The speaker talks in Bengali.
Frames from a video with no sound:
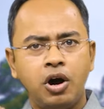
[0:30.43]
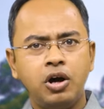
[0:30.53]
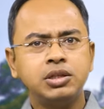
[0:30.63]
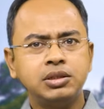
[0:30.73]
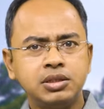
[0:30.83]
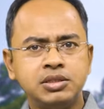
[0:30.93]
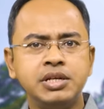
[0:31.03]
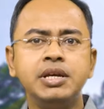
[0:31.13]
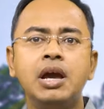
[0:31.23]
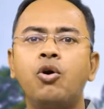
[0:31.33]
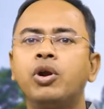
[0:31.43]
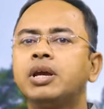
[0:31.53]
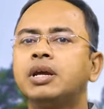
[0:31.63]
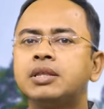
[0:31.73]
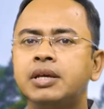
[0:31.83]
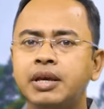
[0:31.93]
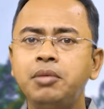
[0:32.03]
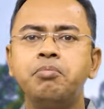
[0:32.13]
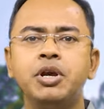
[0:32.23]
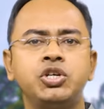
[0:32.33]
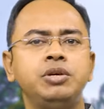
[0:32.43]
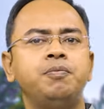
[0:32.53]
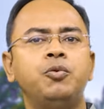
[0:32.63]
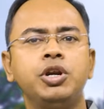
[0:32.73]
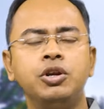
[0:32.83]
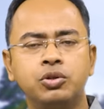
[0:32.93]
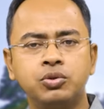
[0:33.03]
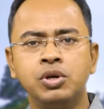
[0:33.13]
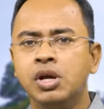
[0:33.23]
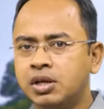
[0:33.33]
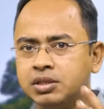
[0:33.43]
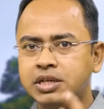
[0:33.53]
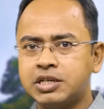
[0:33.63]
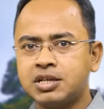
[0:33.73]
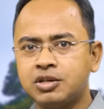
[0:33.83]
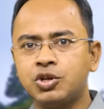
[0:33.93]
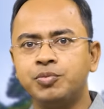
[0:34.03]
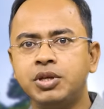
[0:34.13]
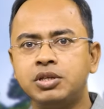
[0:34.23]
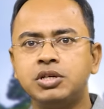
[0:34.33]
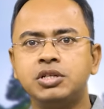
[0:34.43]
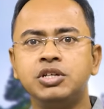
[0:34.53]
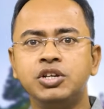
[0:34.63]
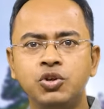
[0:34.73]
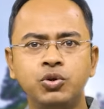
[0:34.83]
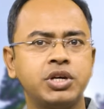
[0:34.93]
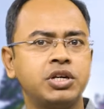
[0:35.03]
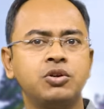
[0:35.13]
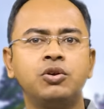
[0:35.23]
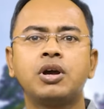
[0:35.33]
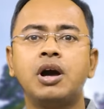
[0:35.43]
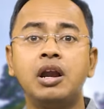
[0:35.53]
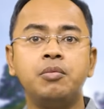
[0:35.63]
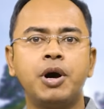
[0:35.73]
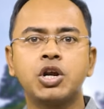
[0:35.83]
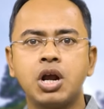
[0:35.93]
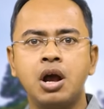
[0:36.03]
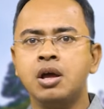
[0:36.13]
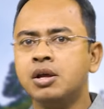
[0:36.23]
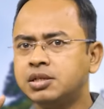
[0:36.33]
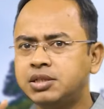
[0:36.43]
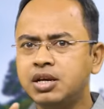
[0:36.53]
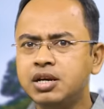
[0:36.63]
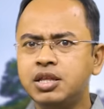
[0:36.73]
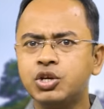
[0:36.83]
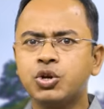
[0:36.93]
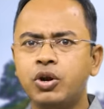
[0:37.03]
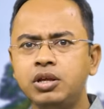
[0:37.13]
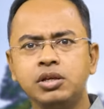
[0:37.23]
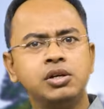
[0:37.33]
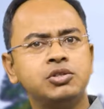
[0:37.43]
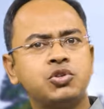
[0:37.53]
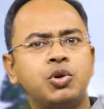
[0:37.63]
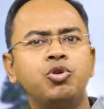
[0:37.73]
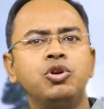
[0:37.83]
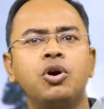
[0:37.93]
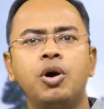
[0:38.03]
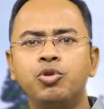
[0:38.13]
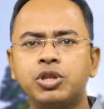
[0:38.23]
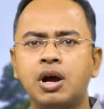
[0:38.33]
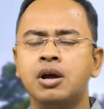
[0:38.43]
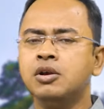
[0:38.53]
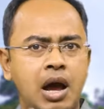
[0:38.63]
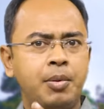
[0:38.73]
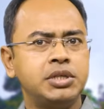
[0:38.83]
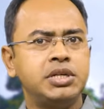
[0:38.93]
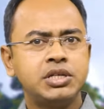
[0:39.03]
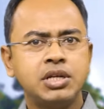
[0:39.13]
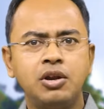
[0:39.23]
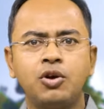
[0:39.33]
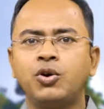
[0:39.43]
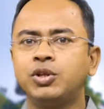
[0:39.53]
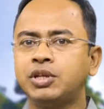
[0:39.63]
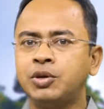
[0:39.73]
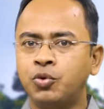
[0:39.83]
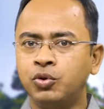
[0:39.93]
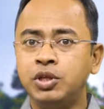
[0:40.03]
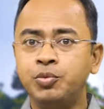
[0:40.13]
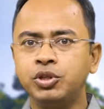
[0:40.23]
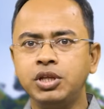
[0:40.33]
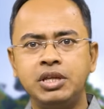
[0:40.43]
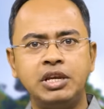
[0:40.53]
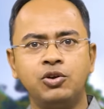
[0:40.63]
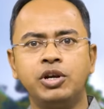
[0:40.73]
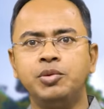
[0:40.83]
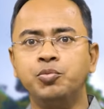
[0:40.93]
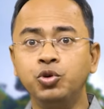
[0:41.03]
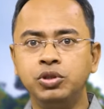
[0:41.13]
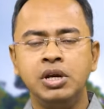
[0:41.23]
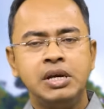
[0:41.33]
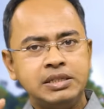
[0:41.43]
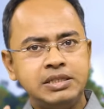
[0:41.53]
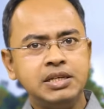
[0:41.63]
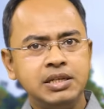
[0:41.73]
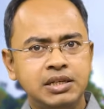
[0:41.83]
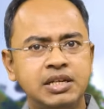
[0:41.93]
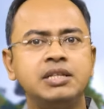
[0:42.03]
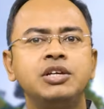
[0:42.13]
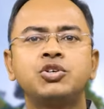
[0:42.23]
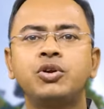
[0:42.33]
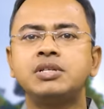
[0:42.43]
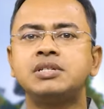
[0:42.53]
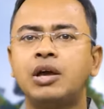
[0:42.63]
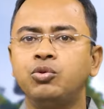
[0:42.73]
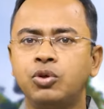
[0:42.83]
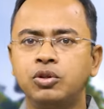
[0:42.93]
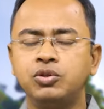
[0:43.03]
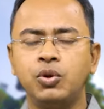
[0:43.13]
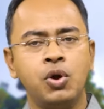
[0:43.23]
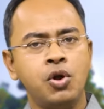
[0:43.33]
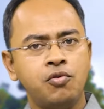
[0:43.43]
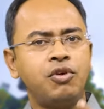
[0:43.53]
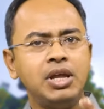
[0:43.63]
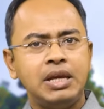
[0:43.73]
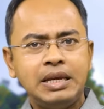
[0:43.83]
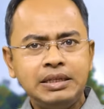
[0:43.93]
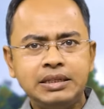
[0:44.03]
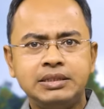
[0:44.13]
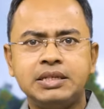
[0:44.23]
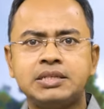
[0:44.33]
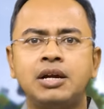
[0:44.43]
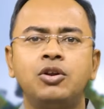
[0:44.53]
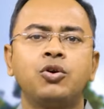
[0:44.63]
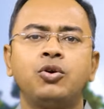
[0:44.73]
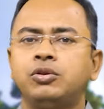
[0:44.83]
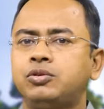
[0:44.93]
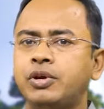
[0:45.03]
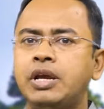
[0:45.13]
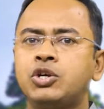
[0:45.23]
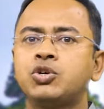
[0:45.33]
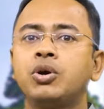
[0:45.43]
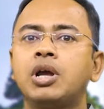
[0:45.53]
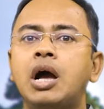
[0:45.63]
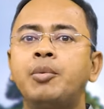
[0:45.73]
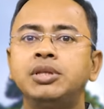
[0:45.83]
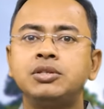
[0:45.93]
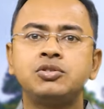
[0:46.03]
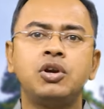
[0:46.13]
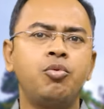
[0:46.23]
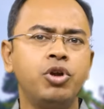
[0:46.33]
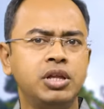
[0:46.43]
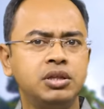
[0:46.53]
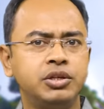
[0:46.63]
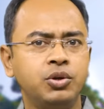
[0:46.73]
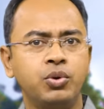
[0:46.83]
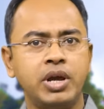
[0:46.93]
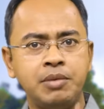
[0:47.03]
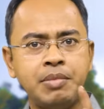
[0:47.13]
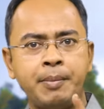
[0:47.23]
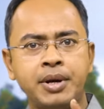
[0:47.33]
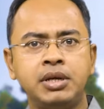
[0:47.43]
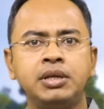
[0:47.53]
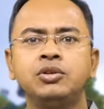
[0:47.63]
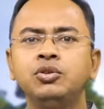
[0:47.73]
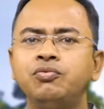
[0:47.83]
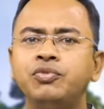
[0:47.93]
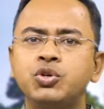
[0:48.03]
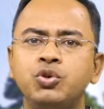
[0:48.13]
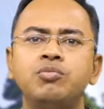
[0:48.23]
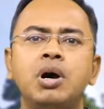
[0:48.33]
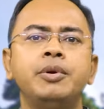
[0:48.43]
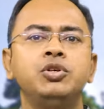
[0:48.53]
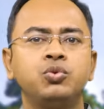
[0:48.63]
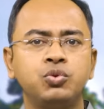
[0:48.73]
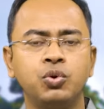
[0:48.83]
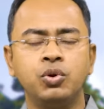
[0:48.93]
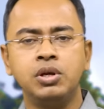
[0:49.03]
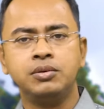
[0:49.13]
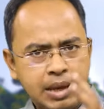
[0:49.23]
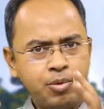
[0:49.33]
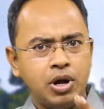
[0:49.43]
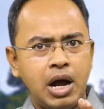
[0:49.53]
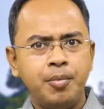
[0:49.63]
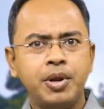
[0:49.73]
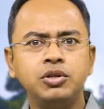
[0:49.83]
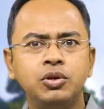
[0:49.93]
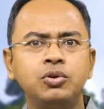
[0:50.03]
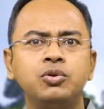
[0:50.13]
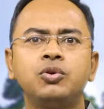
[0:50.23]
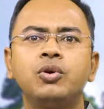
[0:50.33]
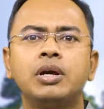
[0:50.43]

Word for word: অর্থাৎ যিনি অনেকের থেকেই বেশি পরিণত জ্যেষ্ঠা শব্দের যে চিহ্ন সেটি হলো কান পাশা যা নির্দেশ করে শ্রবণ ক্ষমতা আবার জ্যেষ্ঠা নক্ষত্রের অধিপতি তিনি হলেন বুধ যিনি নির্দেশ করে স্নায়ুতন্ত্র ফলে এই যে জ্যেষ্ঠা নক্ষত্র এর সঙ্গে আমাদের শ্রবণেন্দ্রিয় এই ব্যাপারটি কিন্তু ভীষণভাবে যুক্ত এবং আমরা যখন কোনো